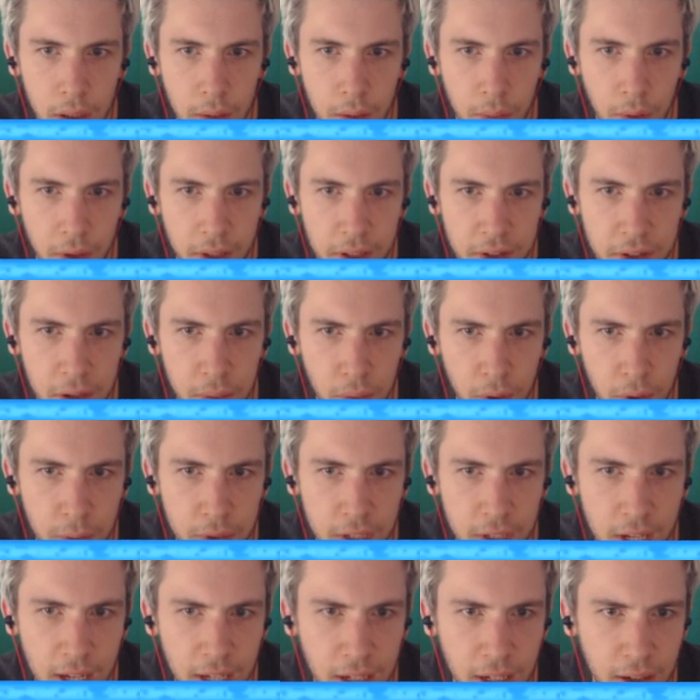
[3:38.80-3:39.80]
Bon, désolé pour les
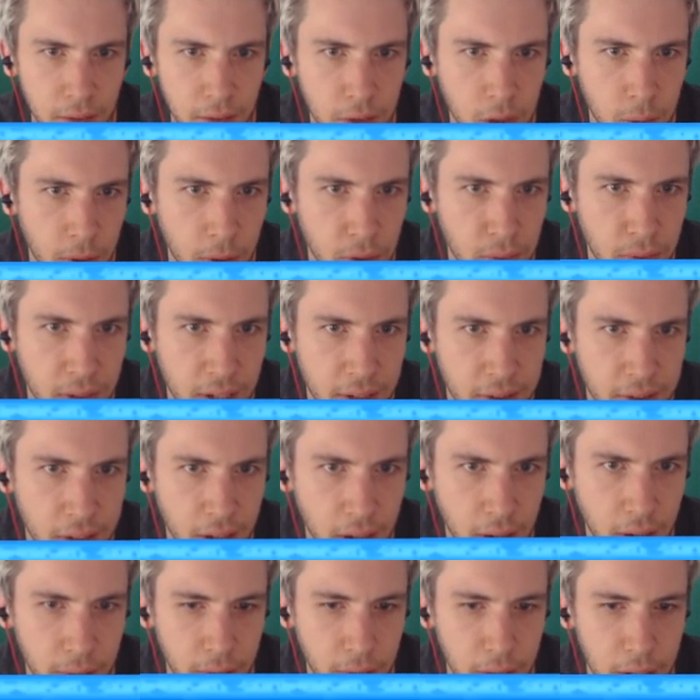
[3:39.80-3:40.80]
petits lags, hein, je sais pas d'où ça
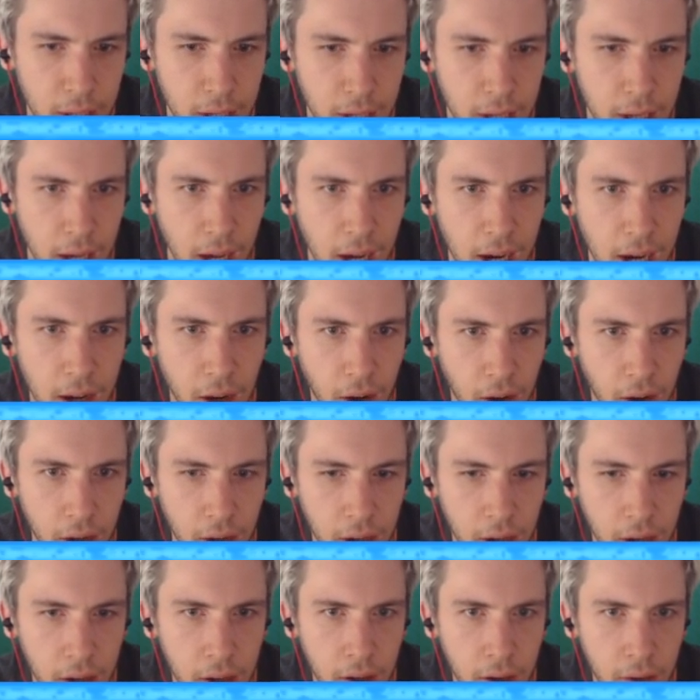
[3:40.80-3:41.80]
sort. Alors,
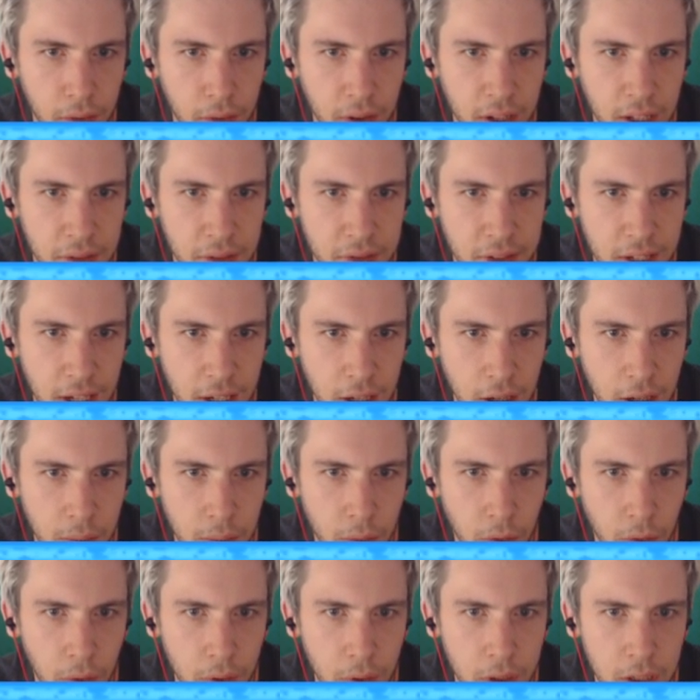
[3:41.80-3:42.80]
euh, on va def ça
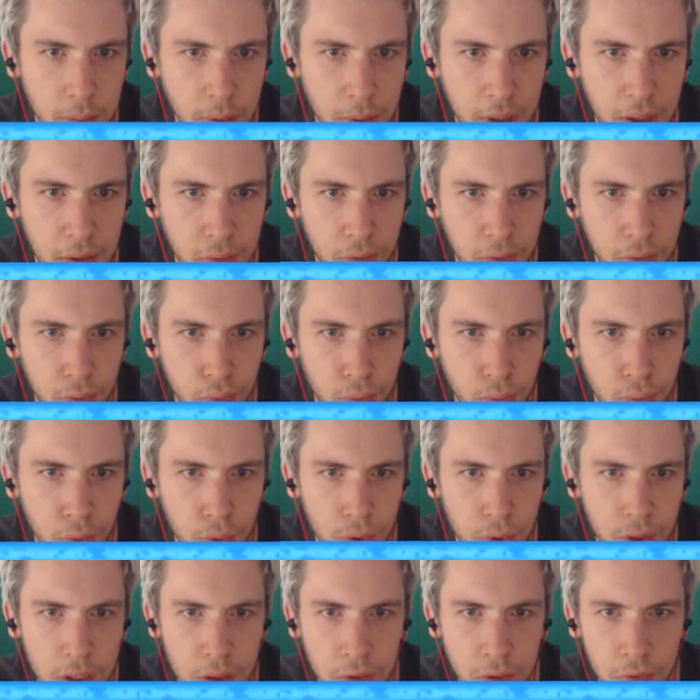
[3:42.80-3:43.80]
comme esprit de
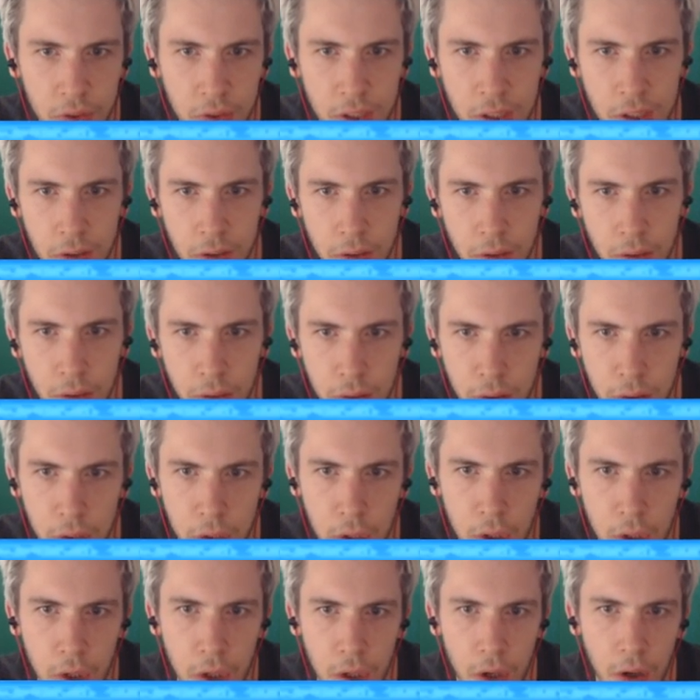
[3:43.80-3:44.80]
feu, suffisant.
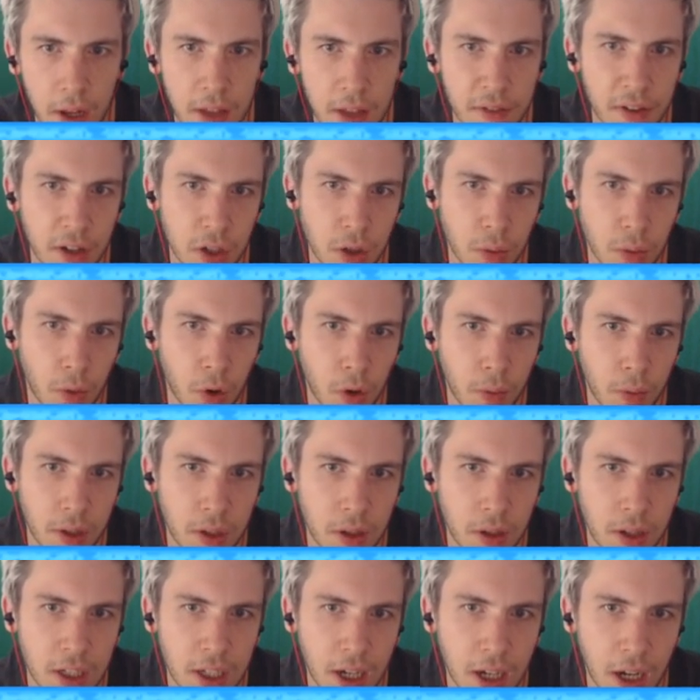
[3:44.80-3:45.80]
Là, il va sûrement remettre
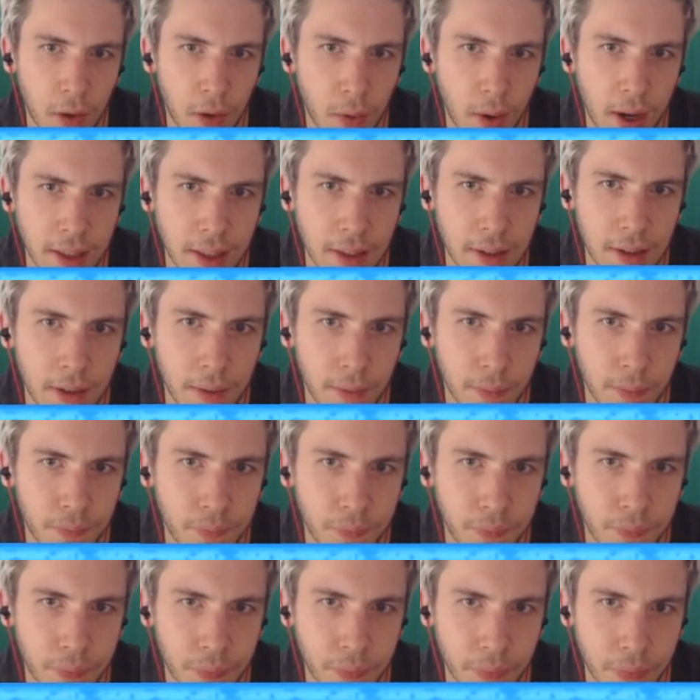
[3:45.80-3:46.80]
de l'élixir à droite.
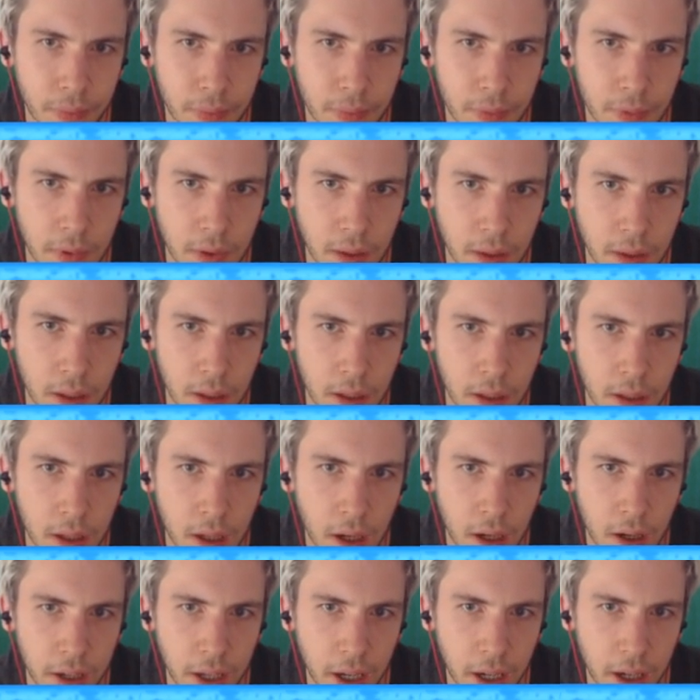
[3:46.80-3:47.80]

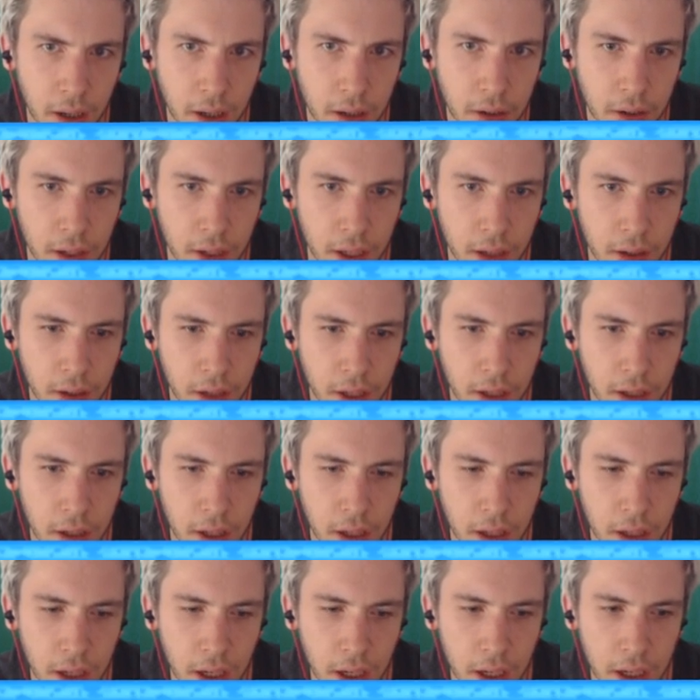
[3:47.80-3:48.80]
Ok, ok, ok,
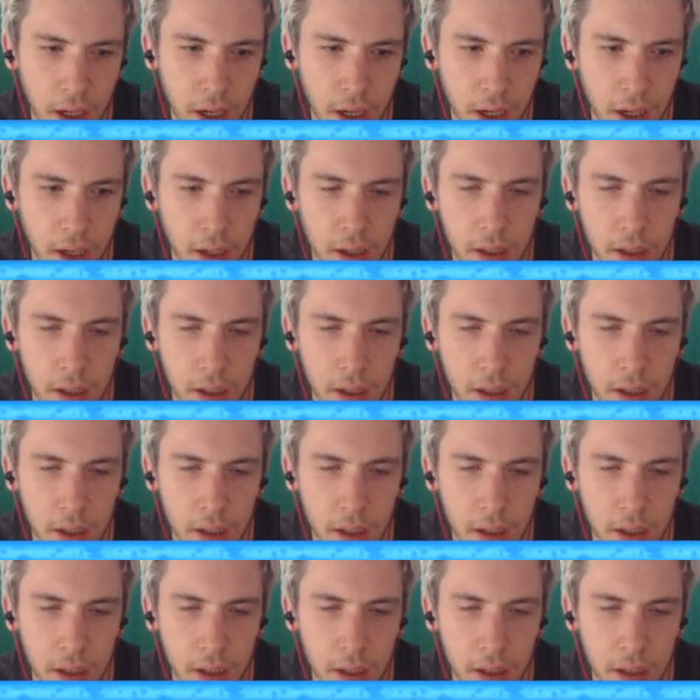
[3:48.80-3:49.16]
ok, ok.